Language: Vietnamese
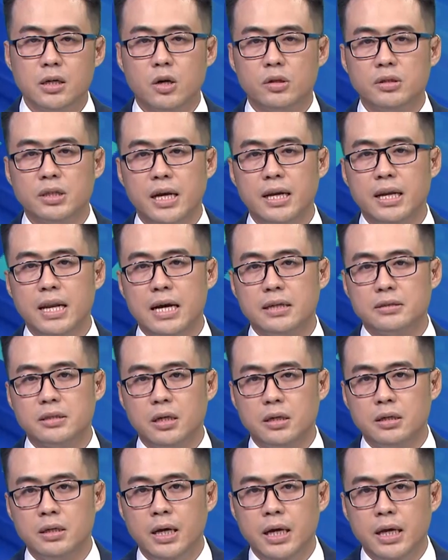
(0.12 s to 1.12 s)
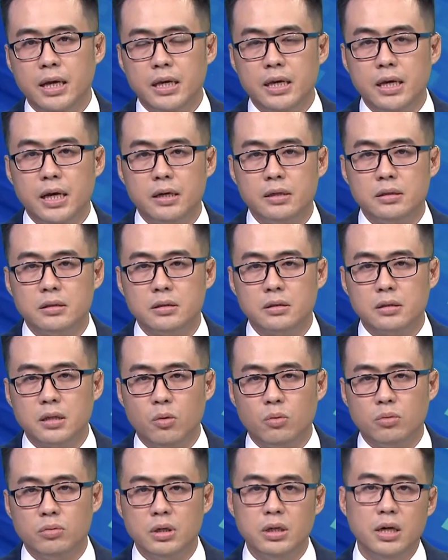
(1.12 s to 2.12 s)
Tại Lạng Sơn, hiện
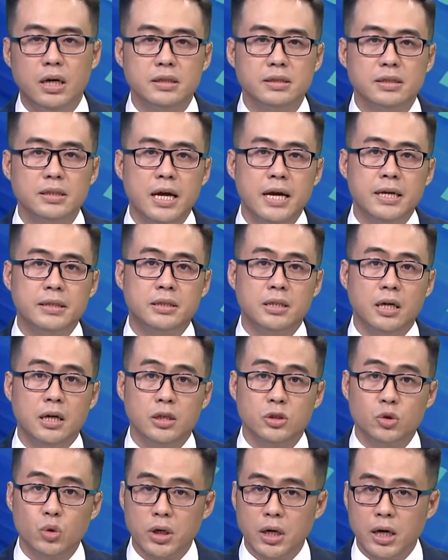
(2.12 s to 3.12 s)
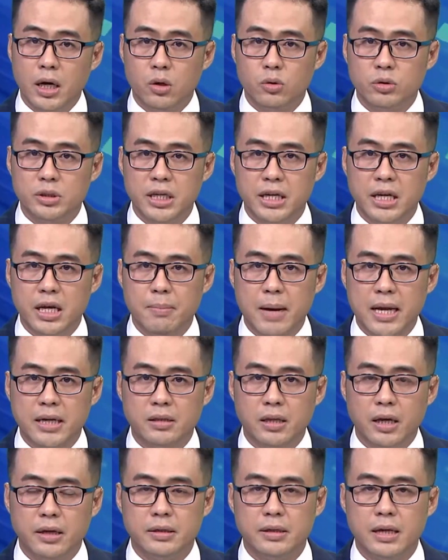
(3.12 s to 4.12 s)
tổng lượng xe chờ xuất khẩu trên địa bàn
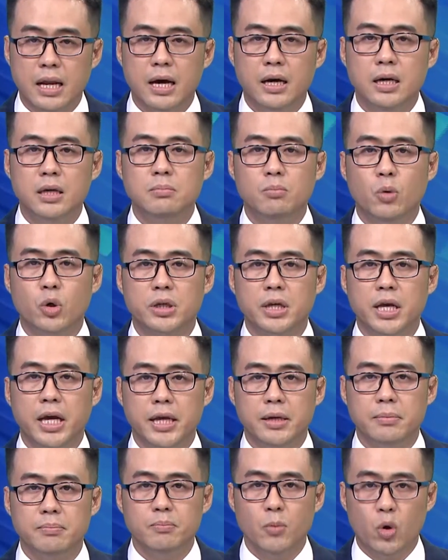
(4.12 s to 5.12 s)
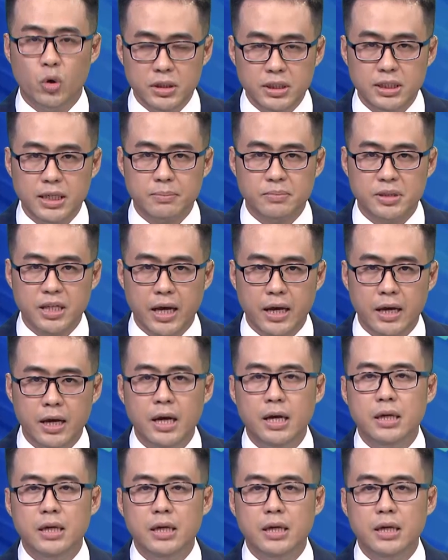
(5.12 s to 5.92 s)
tỉnh là hơn 1.400 xe,